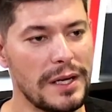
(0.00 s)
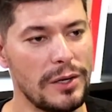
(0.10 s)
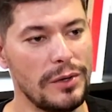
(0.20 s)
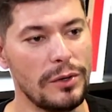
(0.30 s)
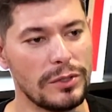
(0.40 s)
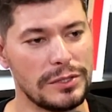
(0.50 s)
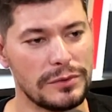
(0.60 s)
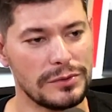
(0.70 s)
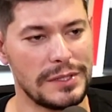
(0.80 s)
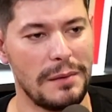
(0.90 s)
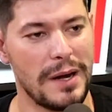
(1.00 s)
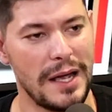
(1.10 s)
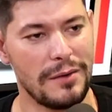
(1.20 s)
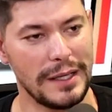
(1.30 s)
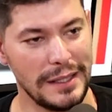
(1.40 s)
reunião que eu tive com o
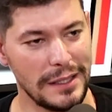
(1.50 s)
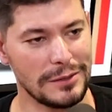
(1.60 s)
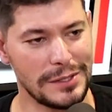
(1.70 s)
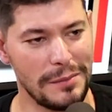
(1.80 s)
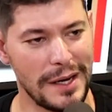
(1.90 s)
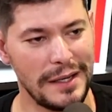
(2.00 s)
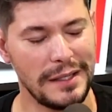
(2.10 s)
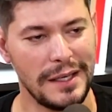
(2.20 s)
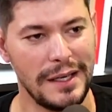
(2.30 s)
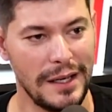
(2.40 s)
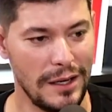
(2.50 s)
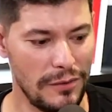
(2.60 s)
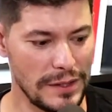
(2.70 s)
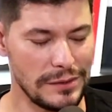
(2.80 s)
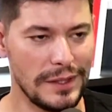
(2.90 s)
Sebrae, com a Dani do Sebrae, eu
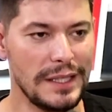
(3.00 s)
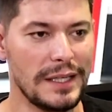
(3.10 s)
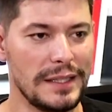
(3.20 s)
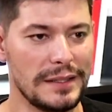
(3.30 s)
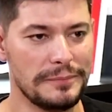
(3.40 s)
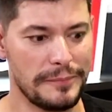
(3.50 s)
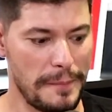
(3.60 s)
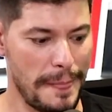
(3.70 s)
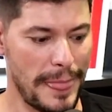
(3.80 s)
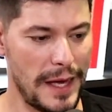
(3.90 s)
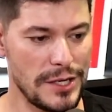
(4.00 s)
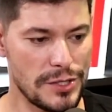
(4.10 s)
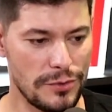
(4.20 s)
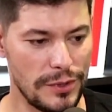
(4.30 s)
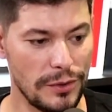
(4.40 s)
falei assim, Dani, eh, a
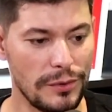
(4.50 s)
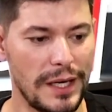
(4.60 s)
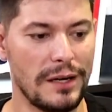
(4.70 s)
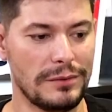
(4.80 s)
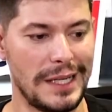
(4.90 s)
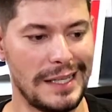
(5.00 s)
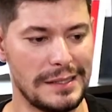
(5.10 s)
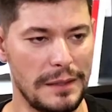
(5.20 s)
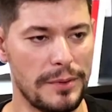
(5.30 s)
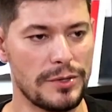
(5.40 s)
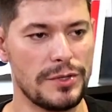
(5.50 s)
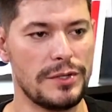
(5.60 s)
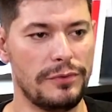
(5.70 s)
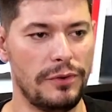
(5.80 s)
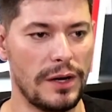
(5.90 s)
gente não, eu não quero trazer para Juiz de
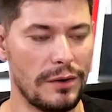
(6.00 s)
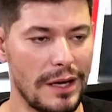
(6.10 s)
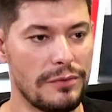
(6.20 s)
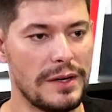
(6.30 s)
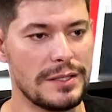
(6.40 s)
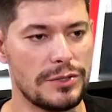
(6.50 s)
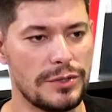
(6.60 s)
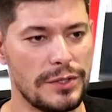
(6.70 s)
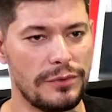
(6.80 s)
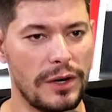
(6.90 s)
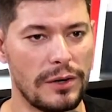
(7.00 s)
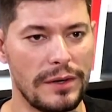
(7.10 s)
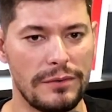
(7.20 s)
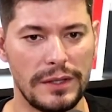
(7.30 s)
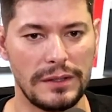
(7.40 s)
Fora, não quero fazer em Juiz de Fora um
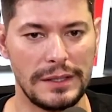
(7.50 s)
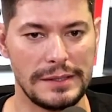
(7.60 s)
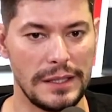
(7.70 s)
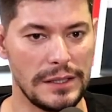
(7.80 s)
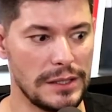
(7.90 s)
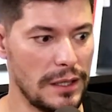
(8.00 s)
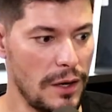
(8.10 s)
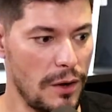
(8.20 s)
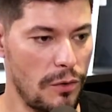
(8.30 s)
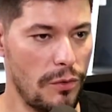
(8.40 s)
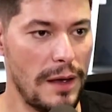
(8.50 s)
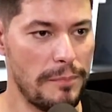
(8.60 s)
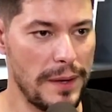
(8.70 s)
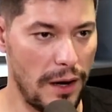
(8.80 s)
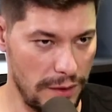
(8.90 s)
evento que seja um
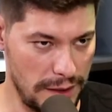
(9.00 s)
happy hour,